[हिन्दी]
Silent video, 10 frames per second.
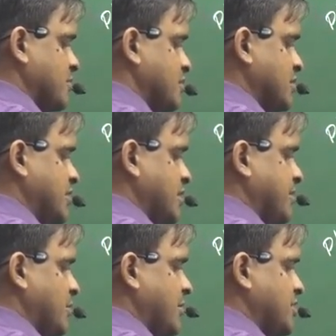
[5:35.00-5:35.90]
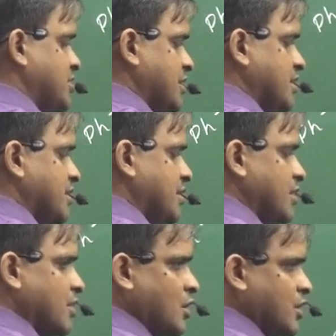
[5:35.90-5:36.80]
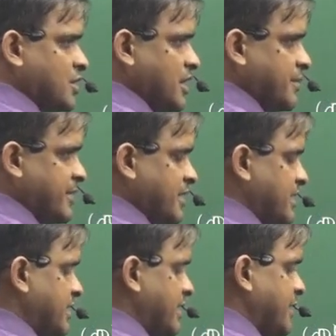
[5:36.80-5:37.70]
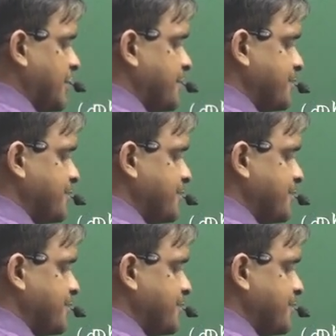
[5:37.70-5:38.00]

सी डबल ओ एच और ये हमारे लिए क्या है